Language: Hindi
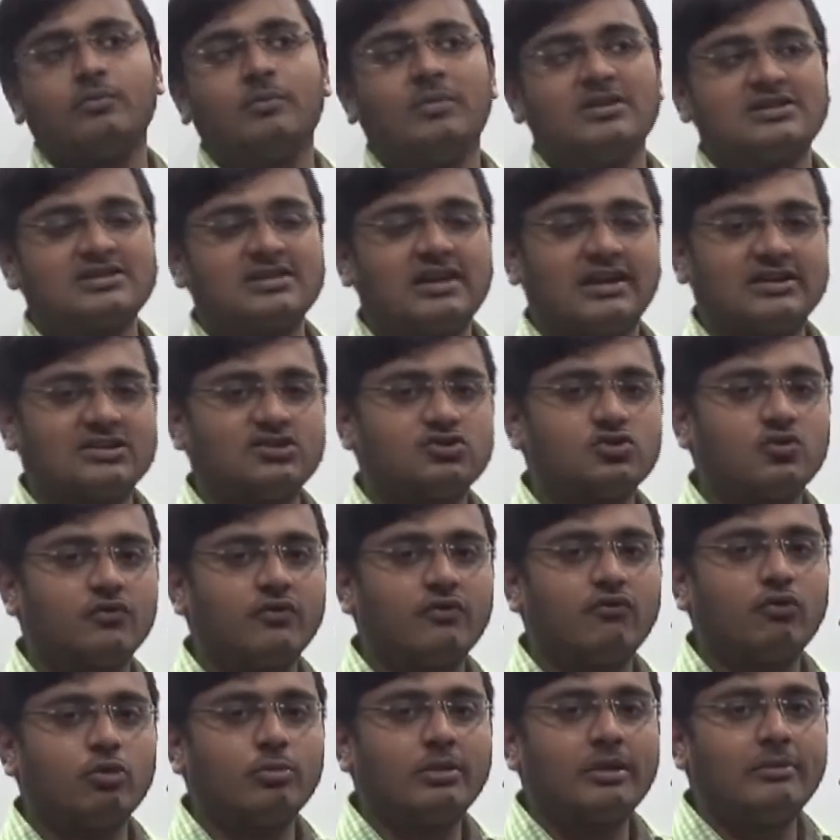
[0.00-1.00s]
मच लार्जर सो
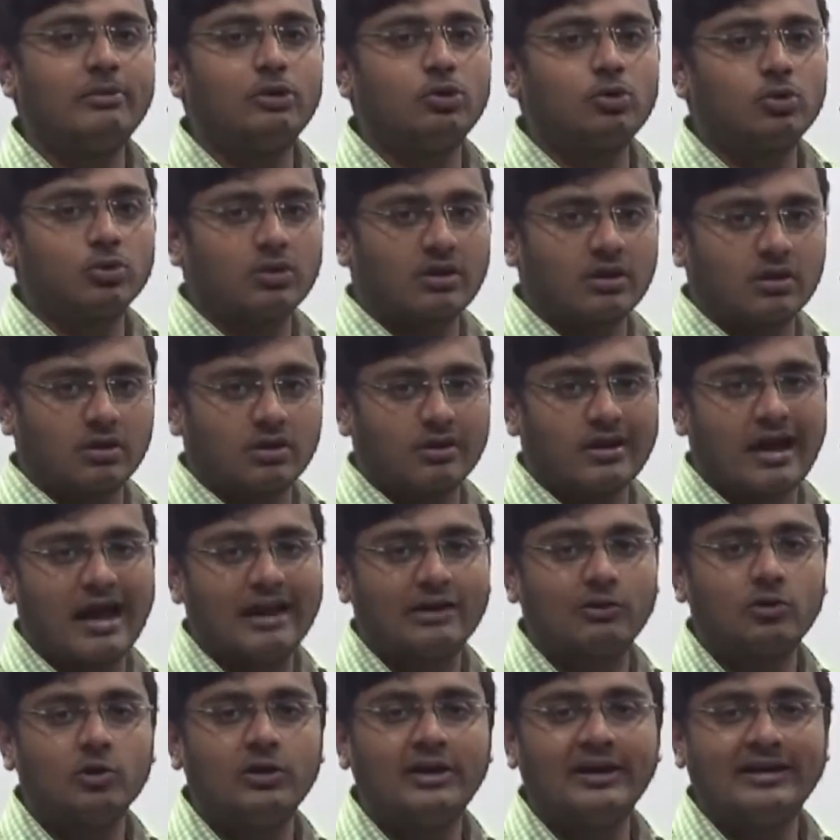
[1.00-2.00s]
वी वोट बी एबल टू
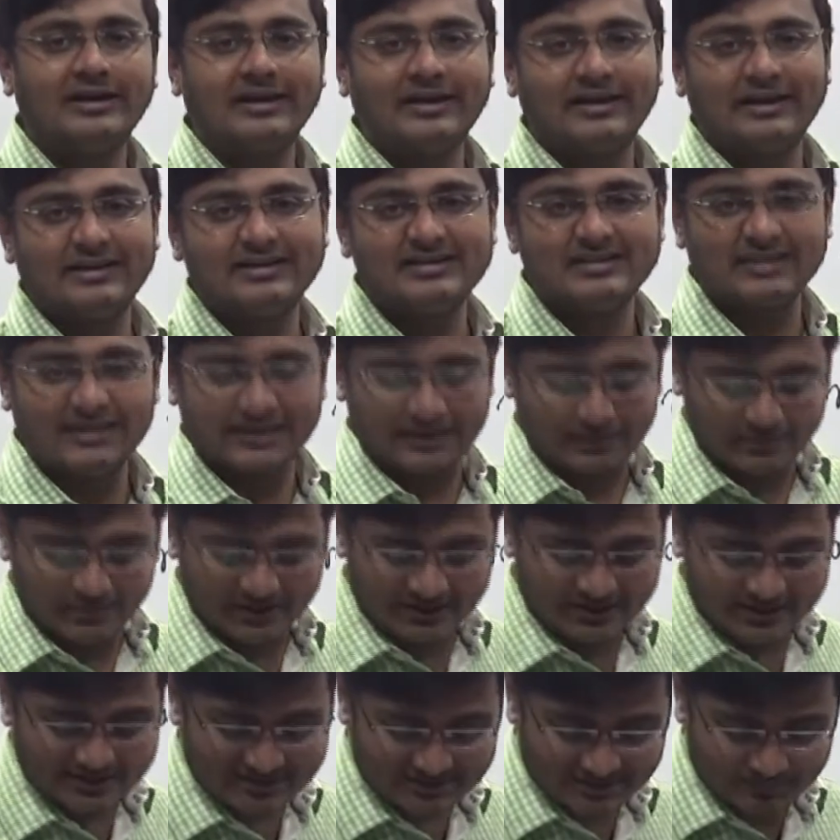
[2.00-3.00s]
कैलकुलेट इट इन
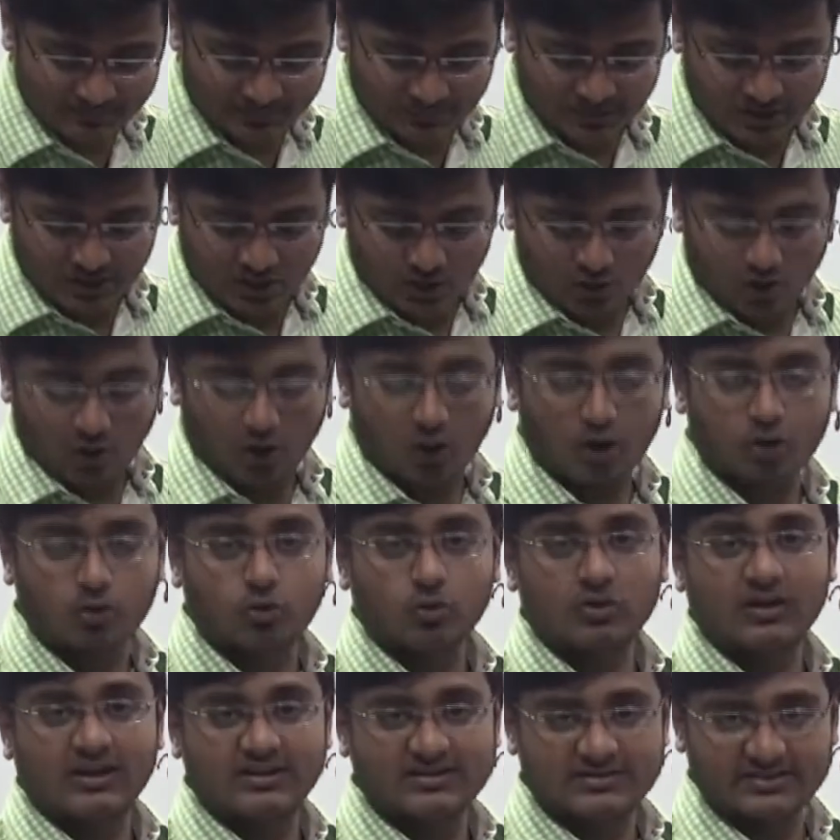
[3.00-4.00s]
सेंटीमीटर्स और
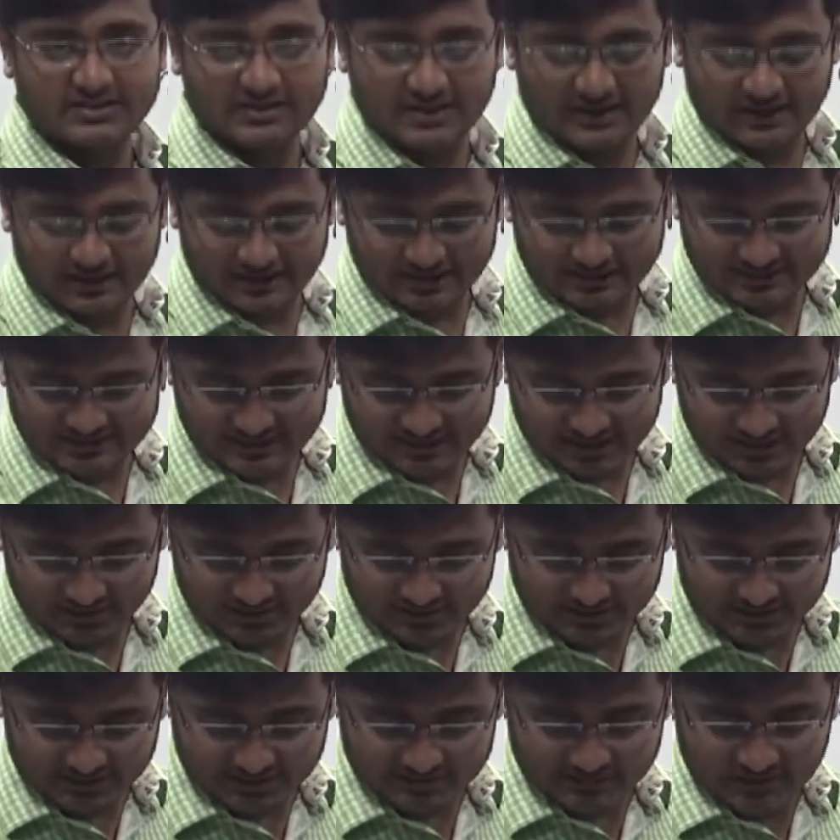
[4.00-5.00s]
टू कंसिडर इट इन
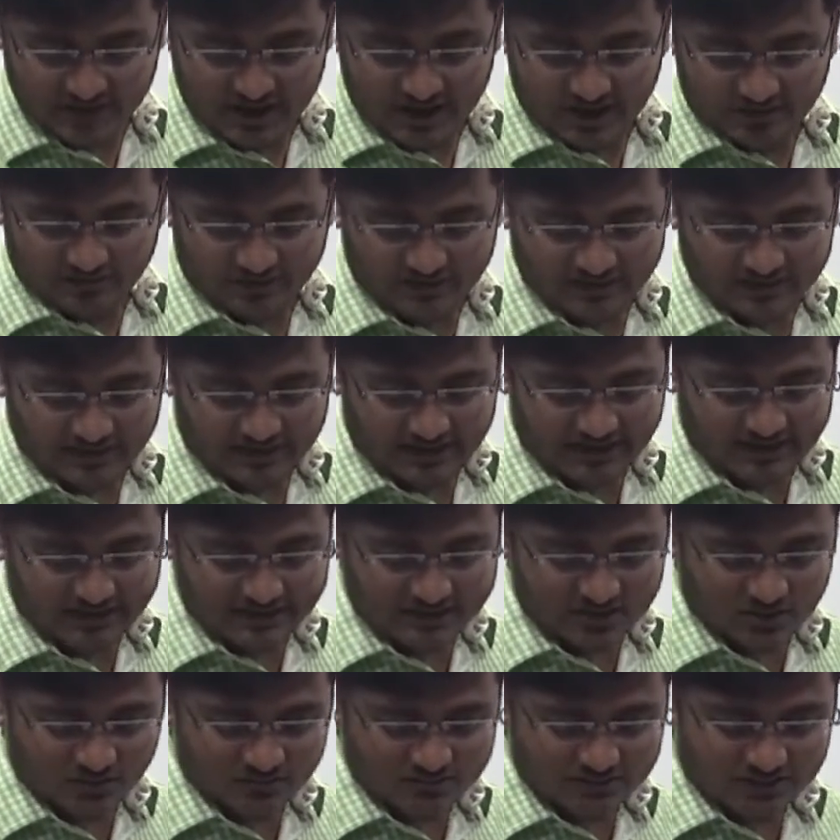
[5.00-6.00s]
सेंटीमीटर्स फाइंड द
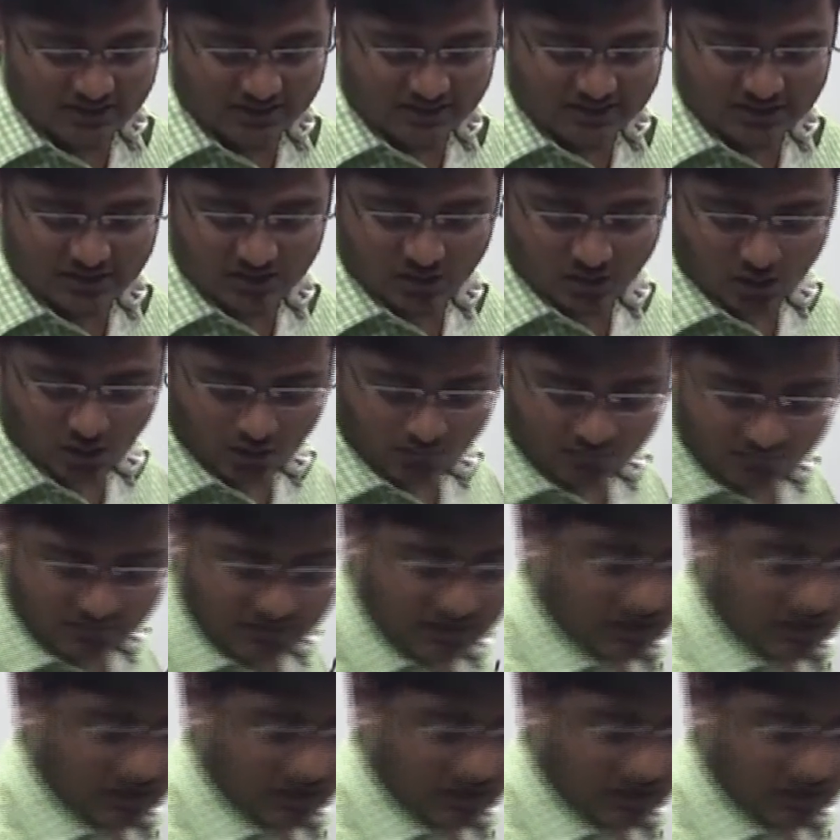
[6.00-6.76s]
रेडियस ऑफ सर्कल ऑफ